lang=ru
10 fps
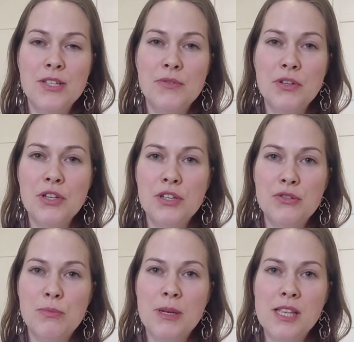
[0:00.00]
Сегодня
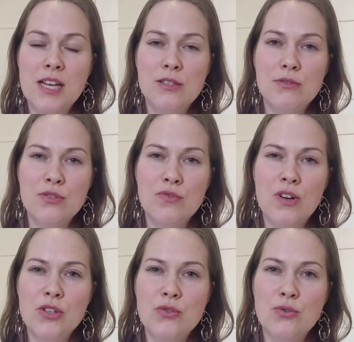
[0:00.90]
хочу поднять очень
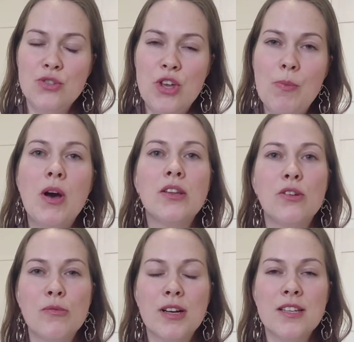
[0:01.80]
важную тему о
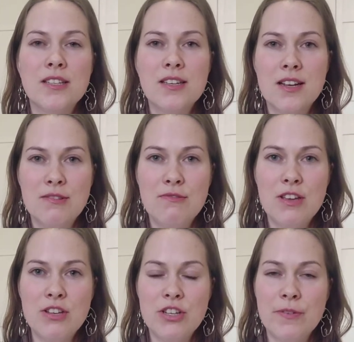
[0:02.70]
том, как стирать
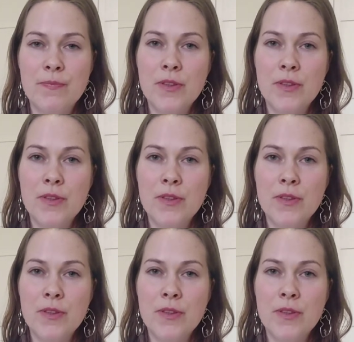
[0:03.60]
вещи.